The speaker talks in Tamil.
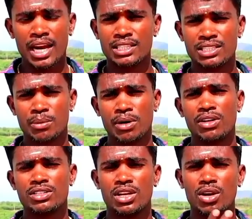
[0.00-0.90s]

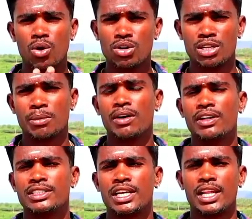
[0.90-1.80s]
ராஜ்யசபாவிலையும் சரி
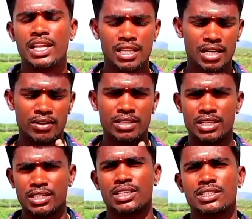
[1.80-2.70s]
லோக்சபாவிலையும் சரி இதில்
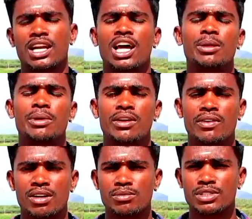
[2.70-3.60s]
வந்து ஜனாதிபதி
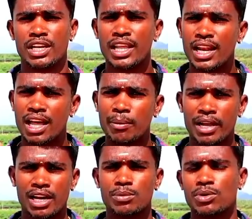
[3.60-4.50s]
அவர்களும் சரி
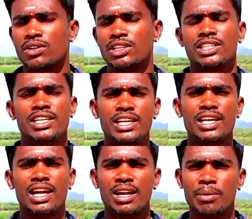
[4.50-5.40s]
எல்லாமே கெழுத்து போட்டு வந்தாச்சு இன்னி
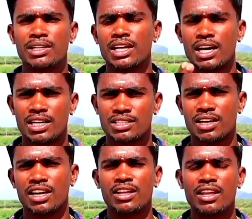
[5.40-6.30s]
கண்டிப்பாக அந்த
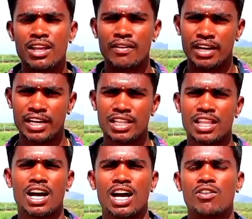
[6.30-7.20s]
அரசாணை வெளியிட்டு
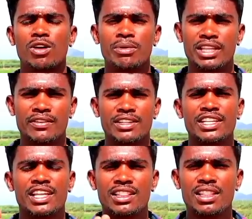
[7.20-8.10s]
தான் ஆகணும் இதை
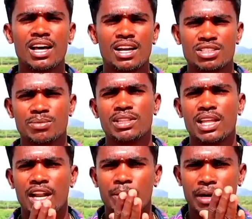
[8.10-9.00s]
வந்து எந்த அரசுமே
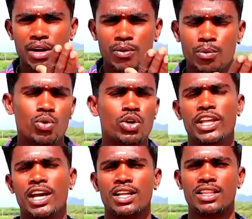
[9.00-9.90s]
தடை பண்ணவும்
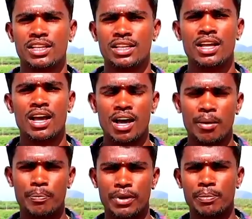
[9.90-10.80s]
முடியாது
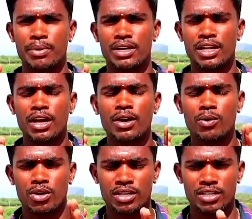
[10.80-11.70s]
அப்பேற்பட்ட
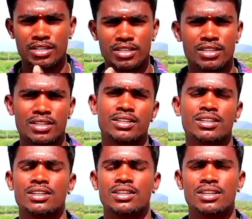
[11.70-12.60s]
ஒரு
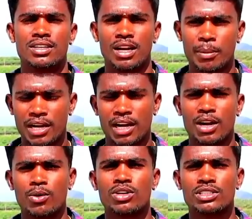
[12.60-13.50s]

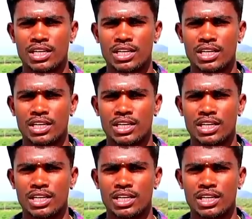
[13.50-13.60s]
நமக்கான ஒரு